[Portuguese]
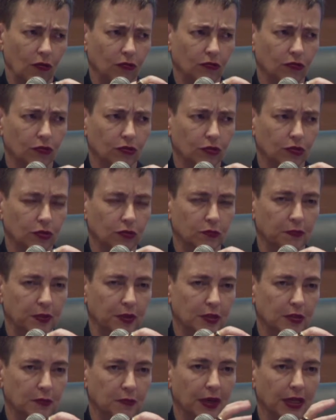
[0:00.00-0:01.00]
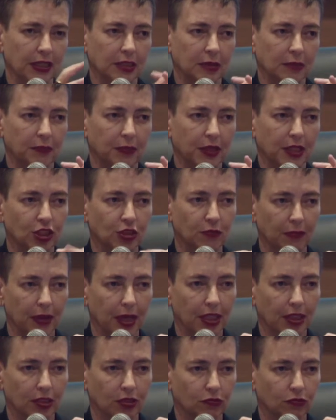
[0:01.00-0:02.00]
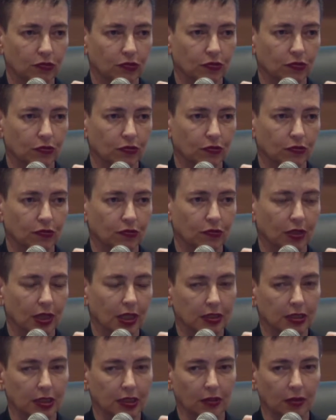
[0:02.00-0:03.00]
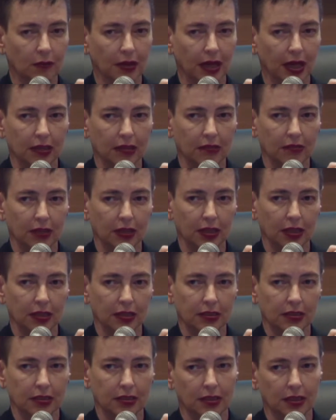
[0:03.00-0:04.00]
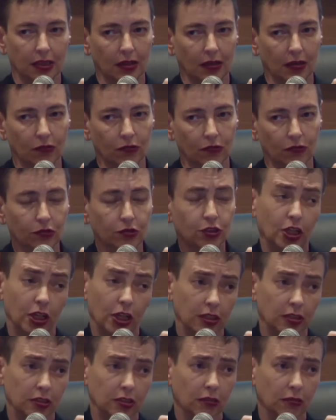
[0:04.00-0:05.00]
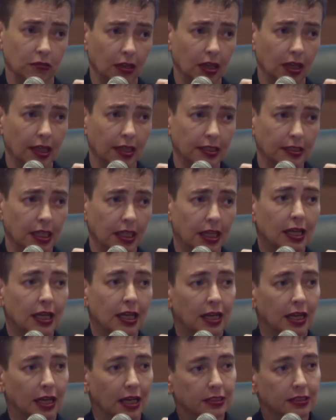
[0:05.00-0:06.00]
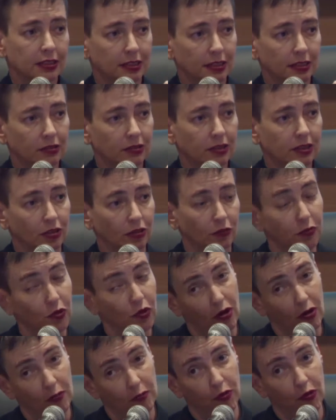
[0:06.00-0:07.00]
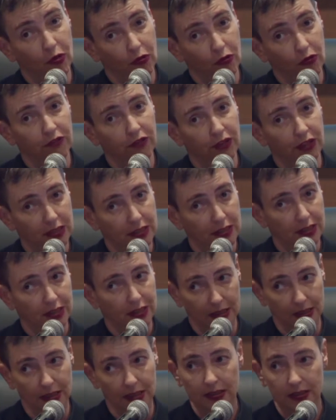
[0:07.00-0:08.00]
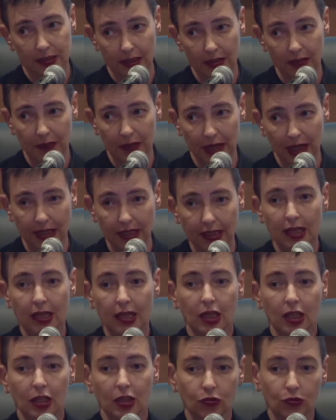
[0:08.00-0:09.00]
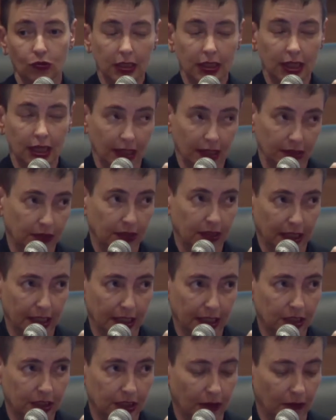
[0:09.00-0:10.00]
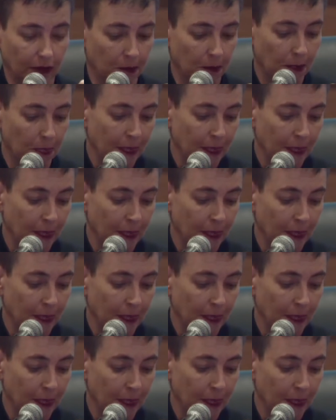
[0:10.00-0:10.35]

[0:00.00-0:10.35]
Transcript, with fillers: um dos principais impedimentos do acesso aberto, que são os direitos autorais, elas estão sendo pouco a pouco vencidas também no trato da questão.